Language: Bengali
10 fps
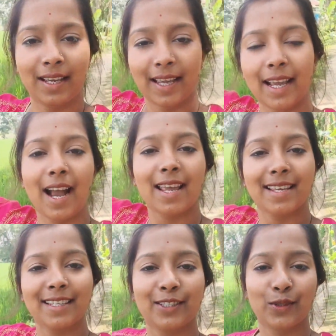হে
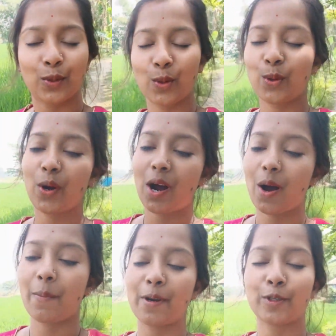গাইস তো
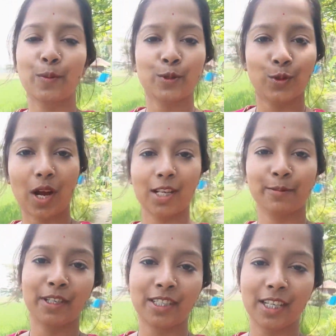আমার সমস্ত
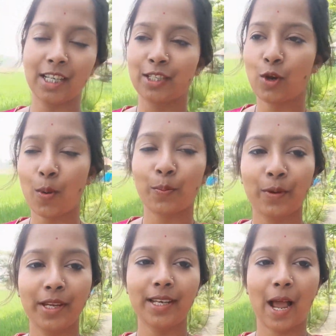কাজবাজ শেষ
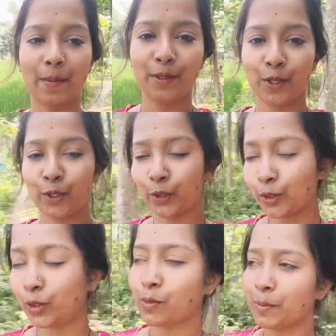কমপ্লিট আমি হলো
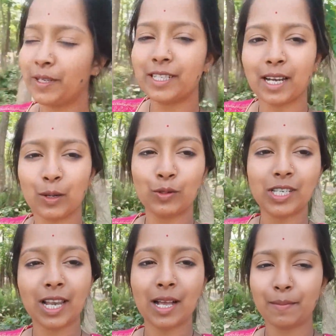তোমার বিছানা
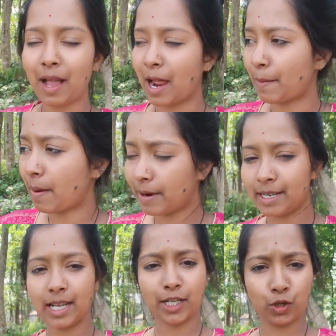গোছালাম আর বাবা নিয়ে
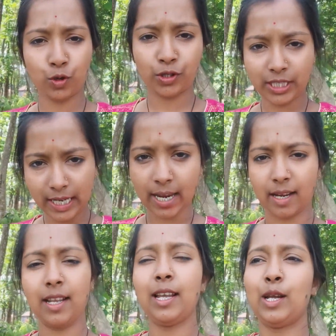আসলো চিকেন
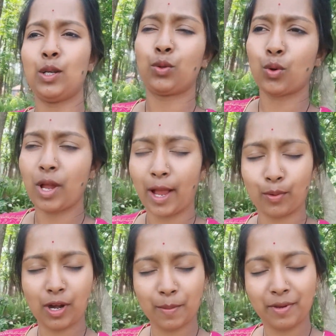তো এখন
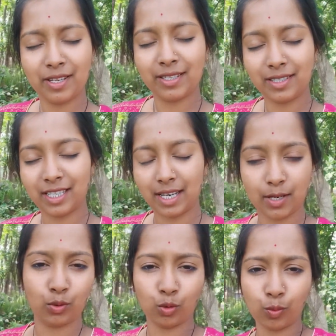আমি চিকেন
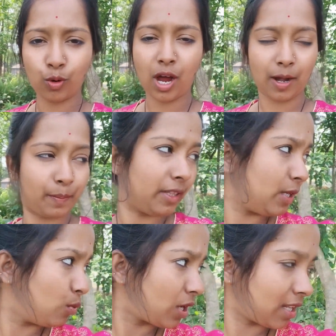ধুবো আর পিতি
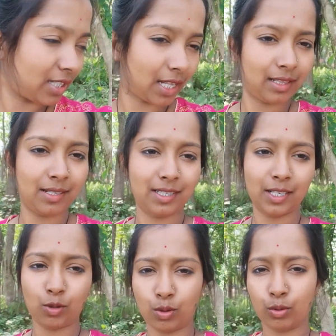উঠান ঝাড় দিচ্ছে
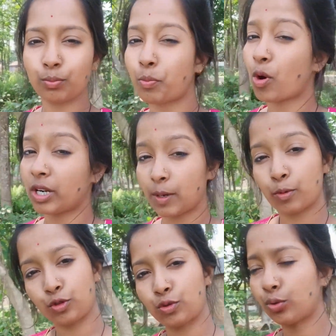তো পরে না
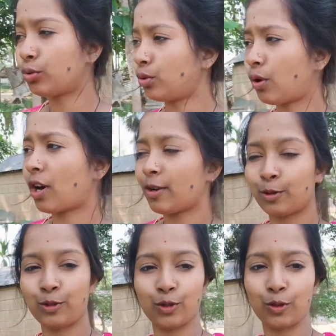প্রচণ্ড ধুলো হয় ওর
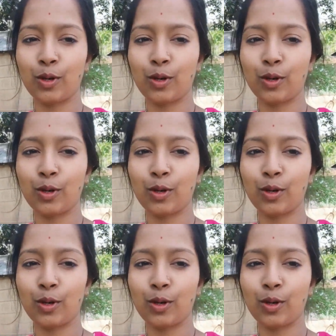জন্য